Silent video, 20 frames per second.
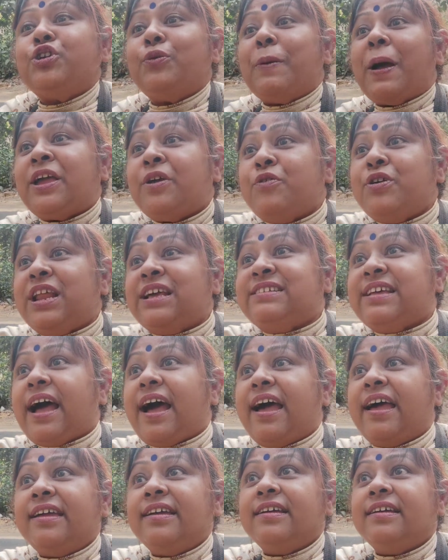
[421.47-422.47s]
তো পাখি বিড়া
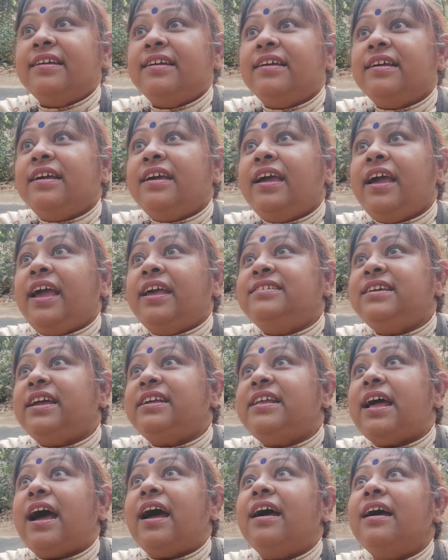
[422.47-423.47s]
যায় এই যে
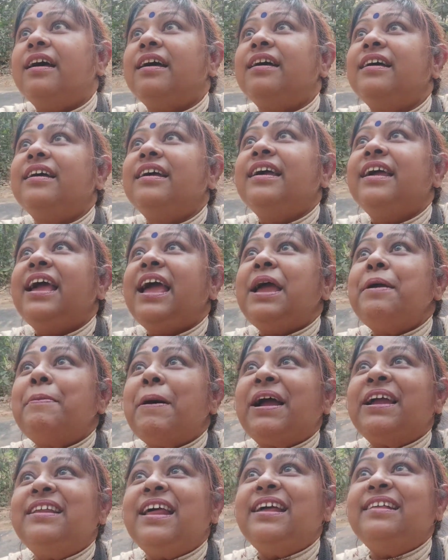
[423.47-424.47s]
এইটা এই
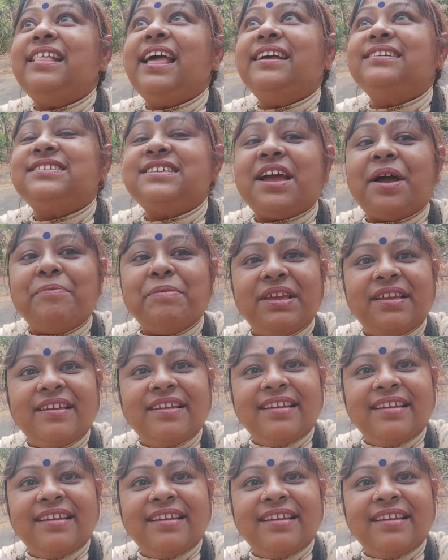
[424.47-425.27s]
পাখিটাই দেখছি আমি